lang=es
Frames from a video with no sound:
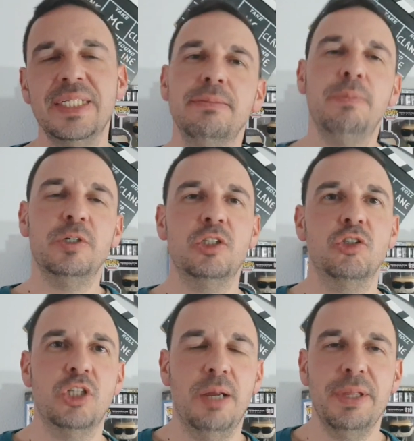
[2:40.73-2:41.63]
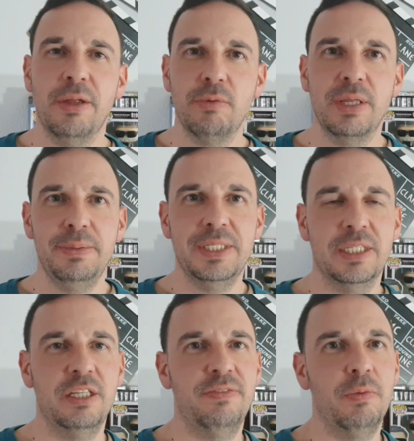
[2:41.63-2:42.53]
séptimo puesto se la voy a dar una de mis
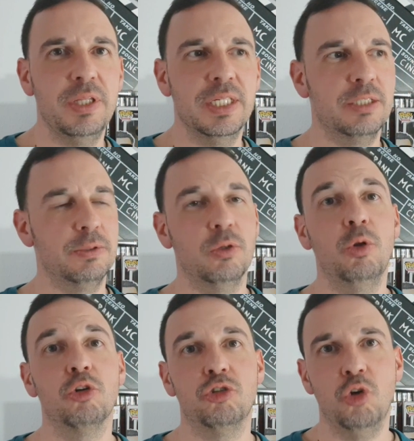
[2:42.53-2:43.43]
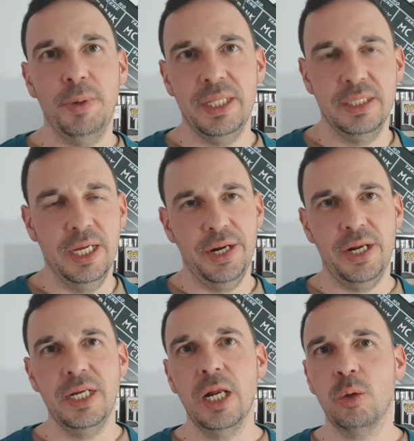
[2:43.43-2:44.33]
actrices favoritas, sobre todo de los 90.
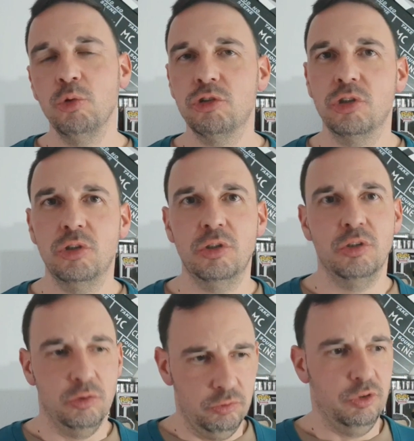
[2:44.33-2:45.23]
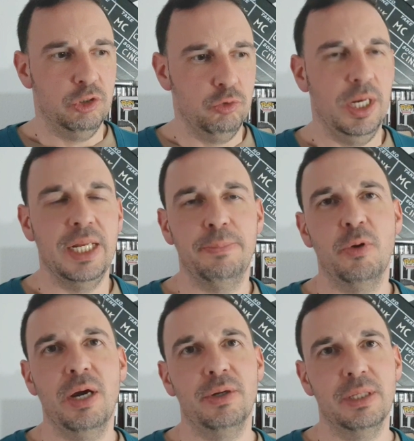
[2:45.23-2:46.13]
René Russo pues su gran
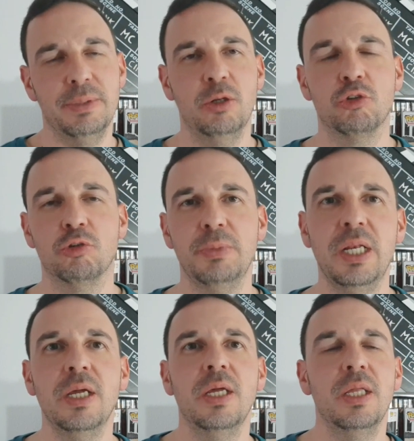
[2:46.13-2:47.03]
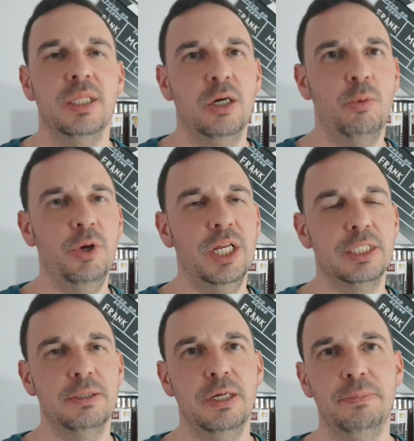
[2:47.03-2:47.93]
época, aunque también los 2000 dejó buenas
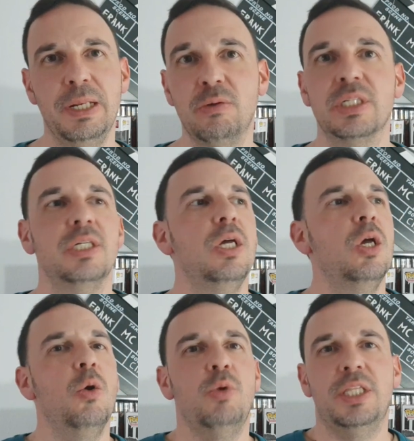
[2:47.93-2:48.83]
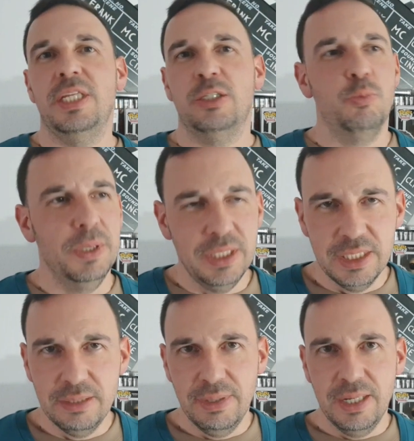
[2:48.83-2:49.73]
eh, películas. Una actriz
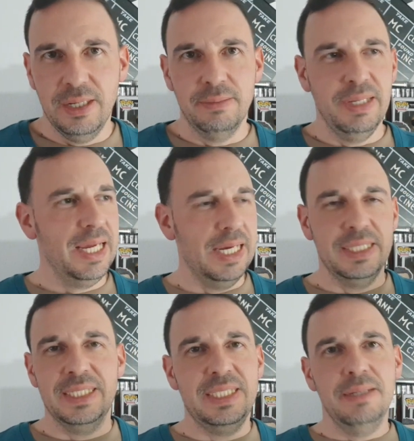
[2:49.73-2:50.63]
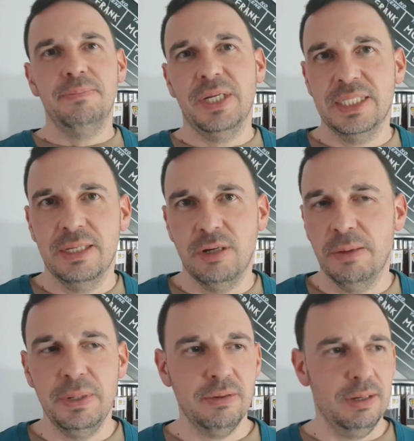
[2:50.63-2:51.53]
estupendísima, me encanta siempre que está en una
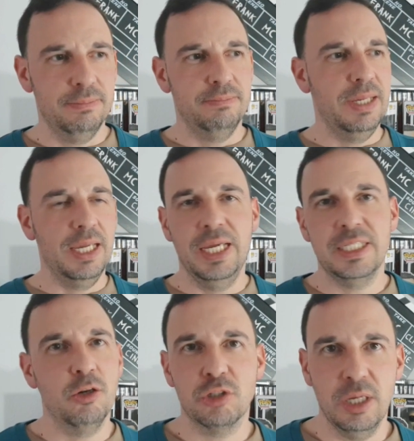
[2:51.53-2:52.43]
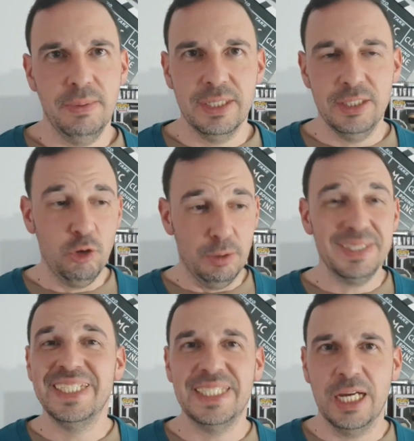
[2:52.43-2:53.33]
película, es de los que más, lo que más
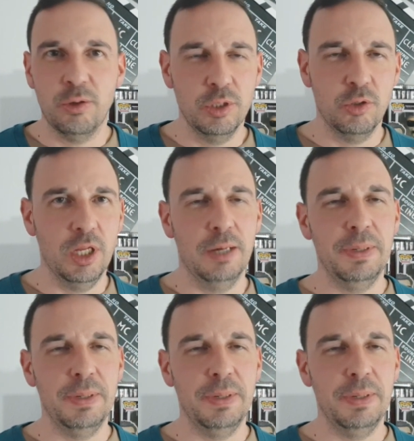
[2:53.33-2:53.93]
destaco de toda la